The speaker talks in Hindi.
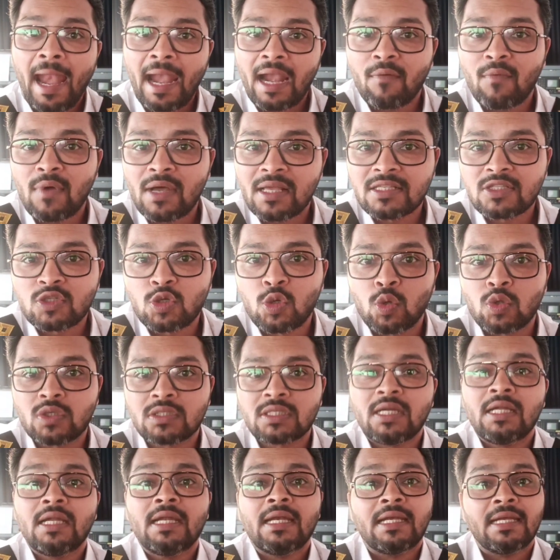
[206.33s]
एडवांस
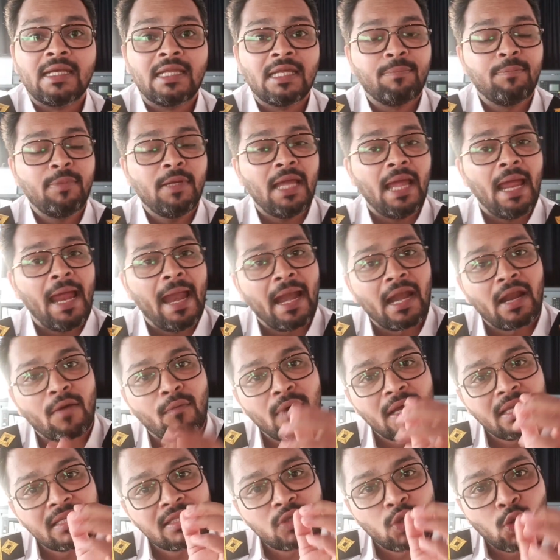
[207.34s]
कोर्स डीपी
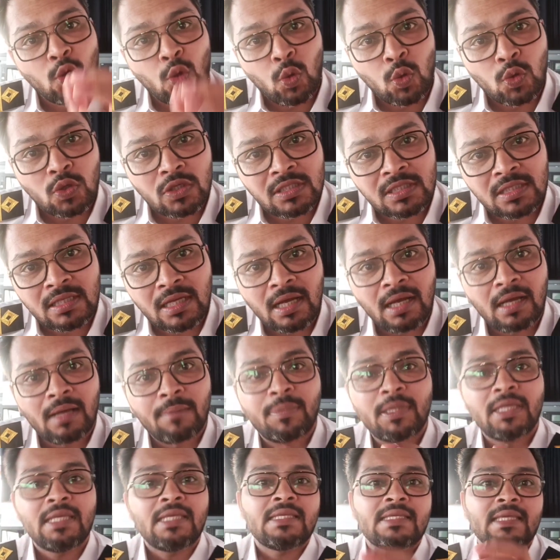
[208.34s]
एडवांस कोर्स का
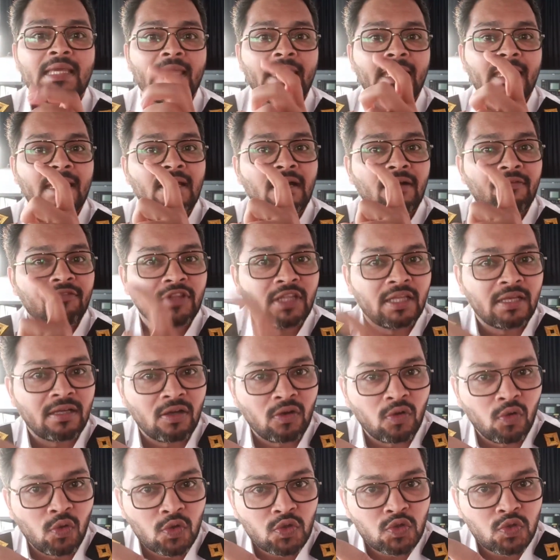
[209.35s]
भी एक हफ्ते
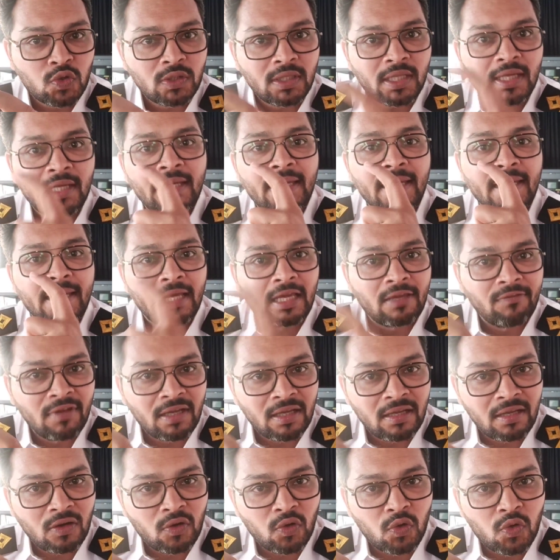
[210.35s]
का कोर्स होता है एक
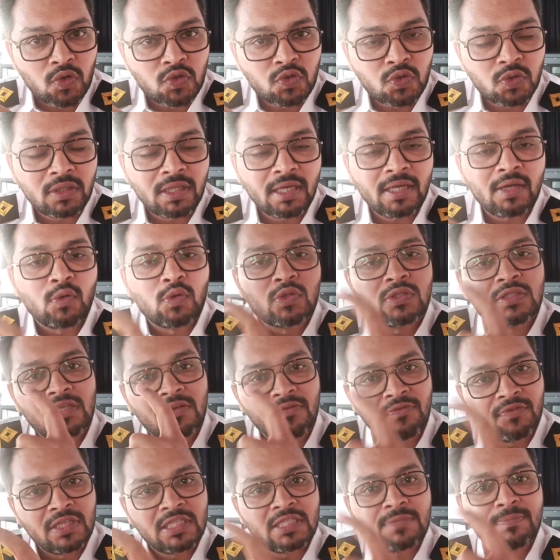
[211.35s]
वीक का कोर्स होता है
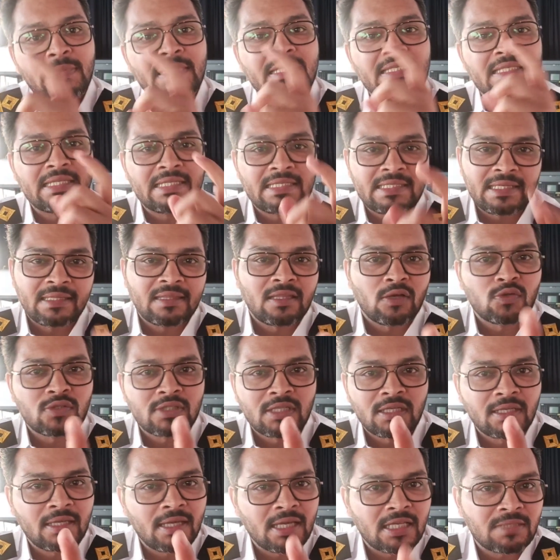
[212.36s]
उसकी फीस भी सिक्सटी
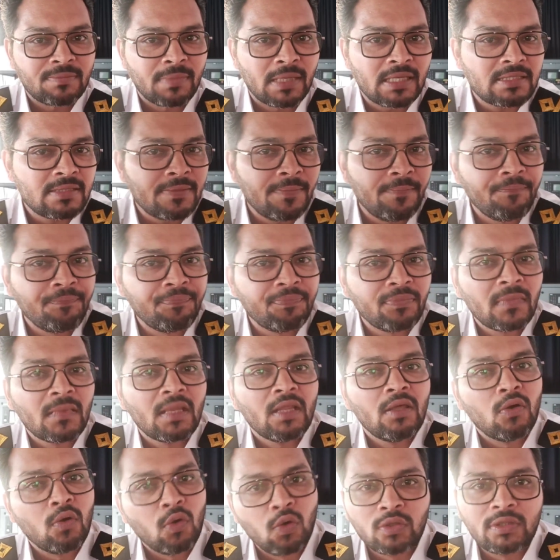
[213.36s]
थाउजेंड के आसपास
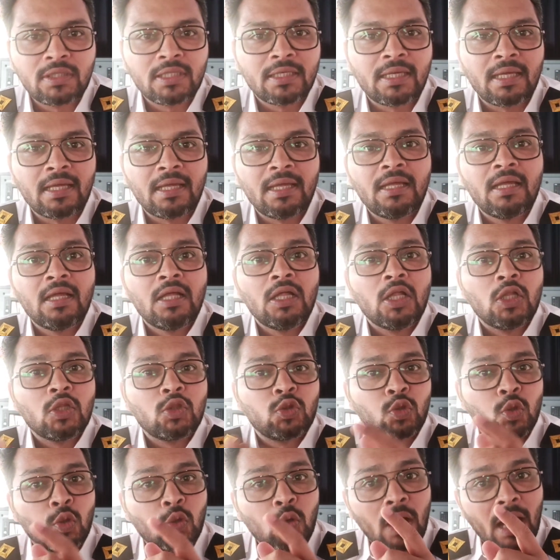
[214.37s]
होती है
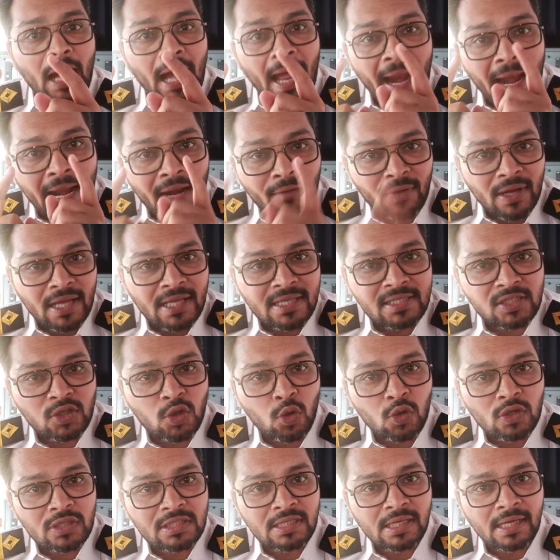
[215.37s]
तो एडवांस
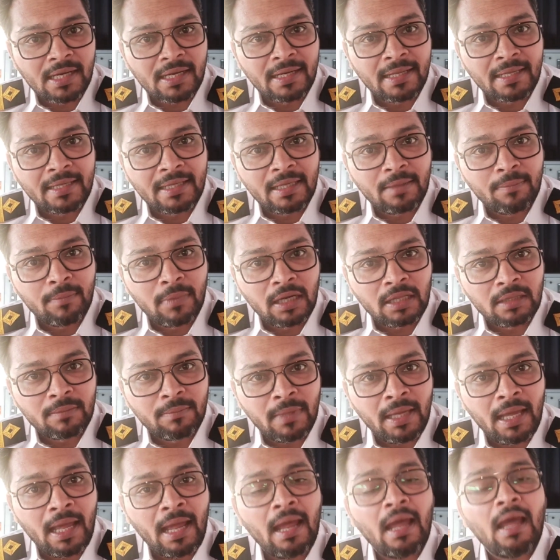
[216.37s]
कोर्स करने के बाद
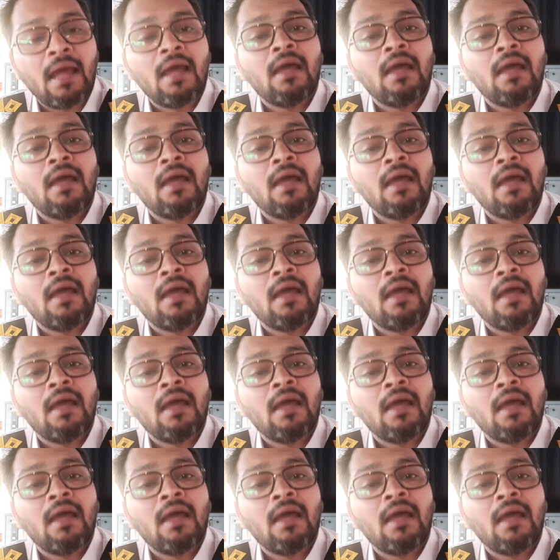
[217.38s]
में